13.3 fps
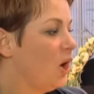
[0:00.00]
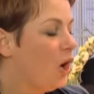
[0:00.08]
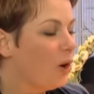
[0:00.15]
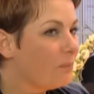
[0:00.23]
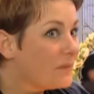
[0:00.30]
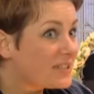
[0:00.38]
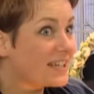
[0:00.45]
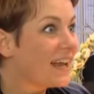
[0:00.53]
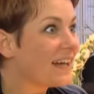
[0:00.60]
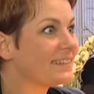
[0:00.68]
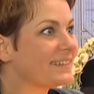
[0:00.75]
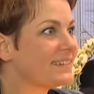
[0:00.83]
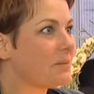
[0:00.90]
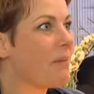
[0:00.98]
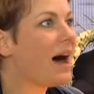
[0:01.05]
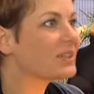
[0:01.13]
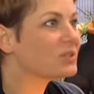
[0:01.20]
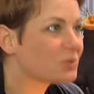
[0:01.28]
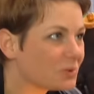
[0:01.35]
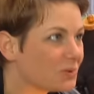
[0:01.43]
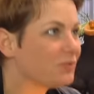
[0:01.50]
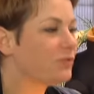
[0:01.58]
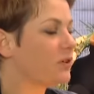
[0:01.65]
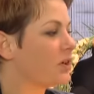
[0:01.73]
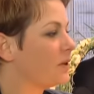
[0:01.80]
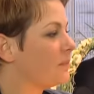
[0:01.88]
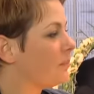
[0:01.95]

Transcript: obmyślanie tematów, e,